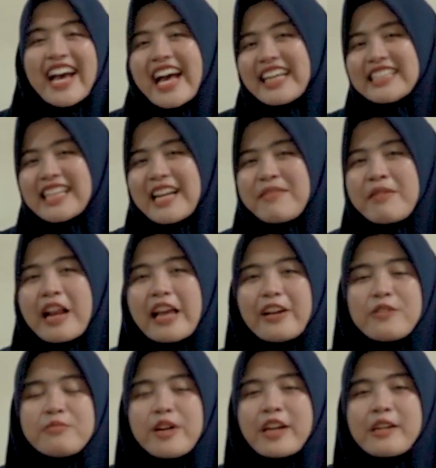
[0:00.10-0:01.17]

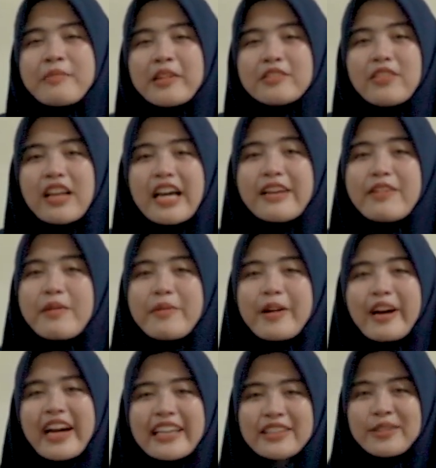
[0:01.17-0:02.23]
Assalamualaikum warahmatullahi
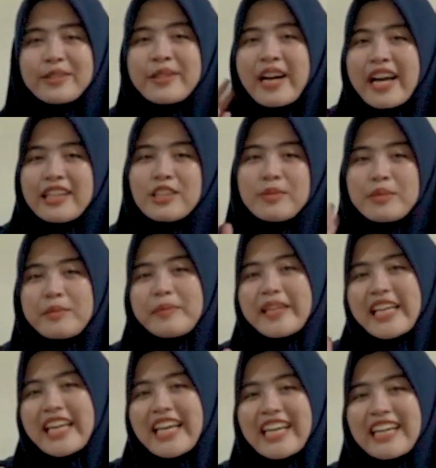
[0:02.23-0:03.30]
wabarakatuh Hai Sobat
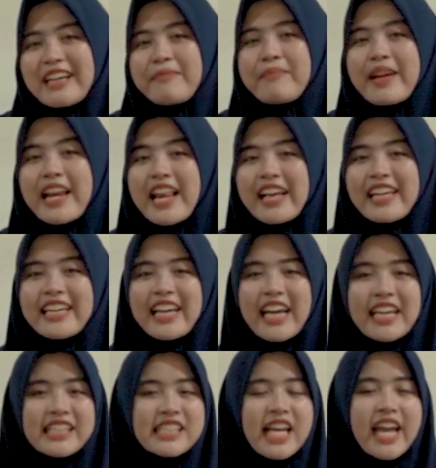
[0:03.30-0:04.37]
Bediler, kembali lagi
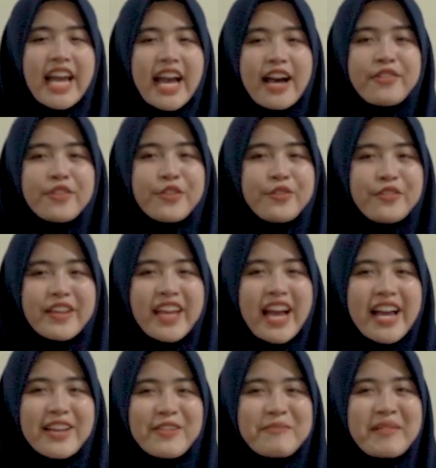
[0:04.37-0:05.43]
dengan saya Vivi
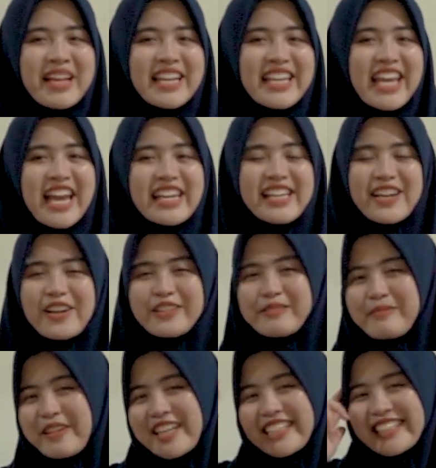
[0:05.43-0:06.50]
Ayu Melia di
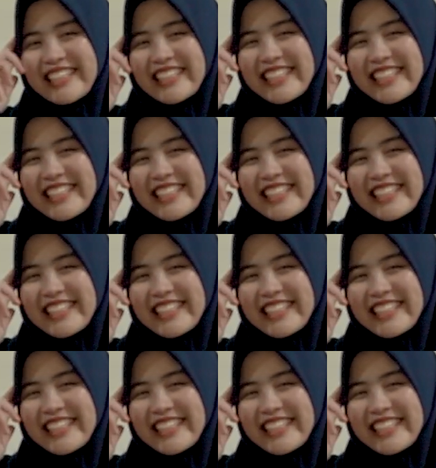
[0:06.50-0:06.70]
Rosewood